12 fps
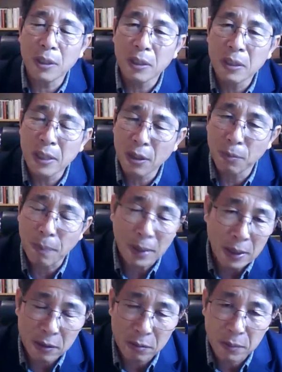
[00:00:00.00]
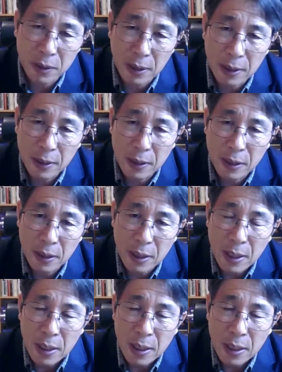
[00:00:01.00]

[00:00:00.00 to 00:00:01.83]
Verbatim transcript: 구원은 은혜로 받았습니다.